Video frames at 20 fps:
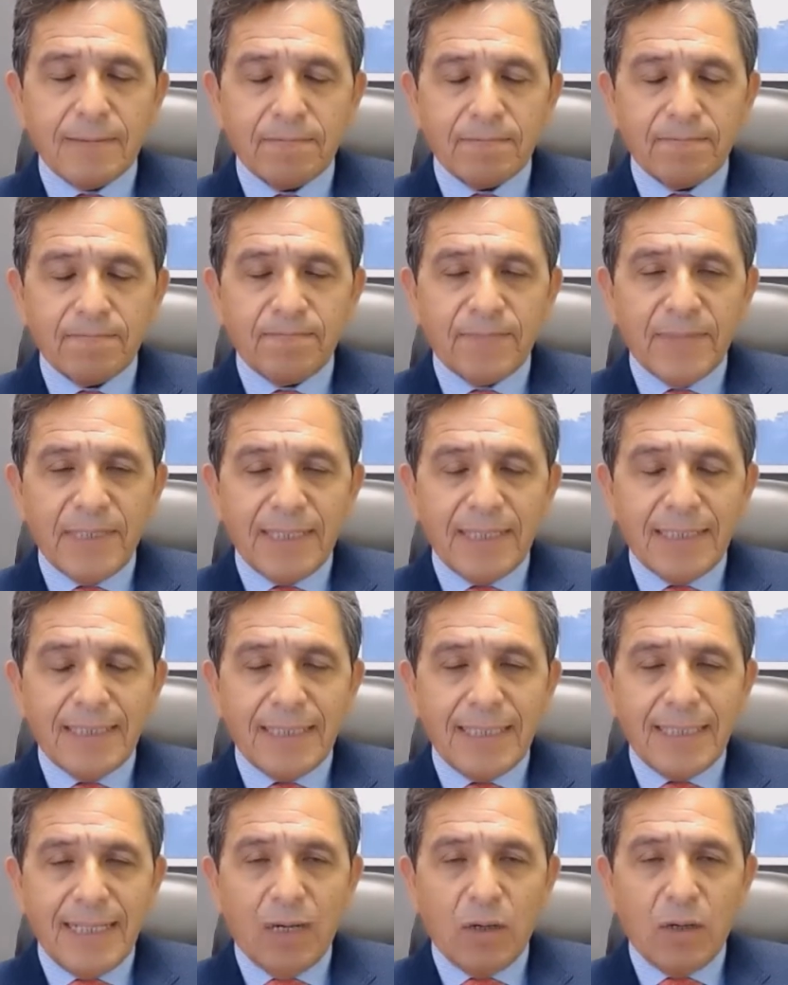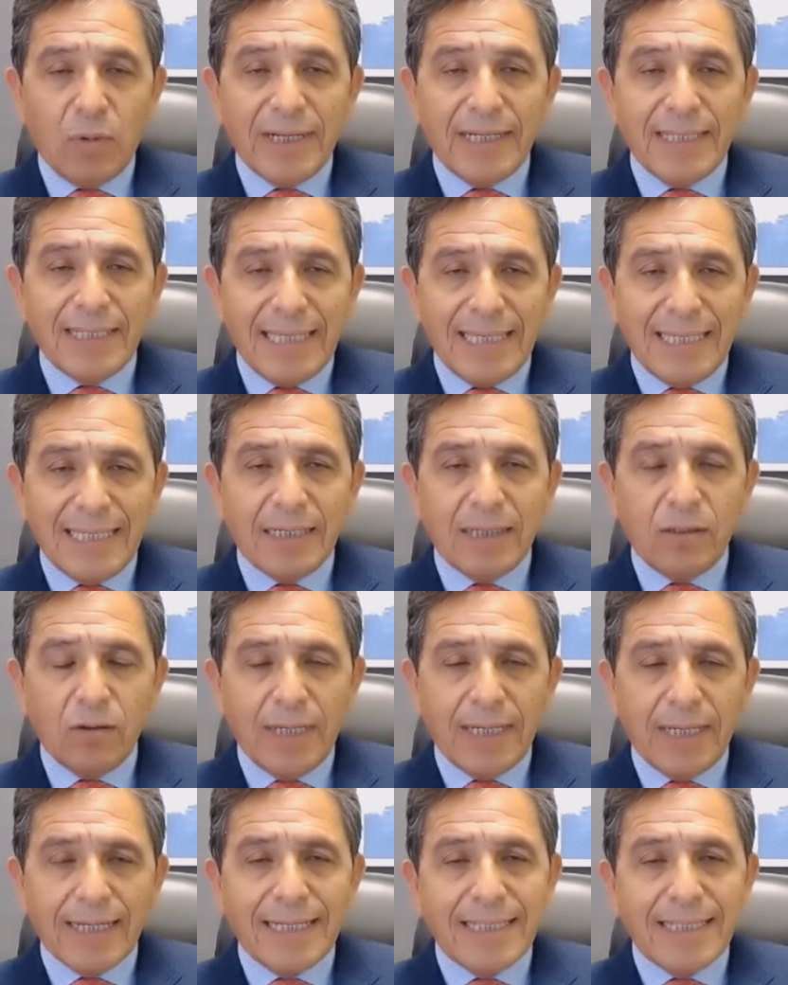de la, de la cuarentena. ¿no?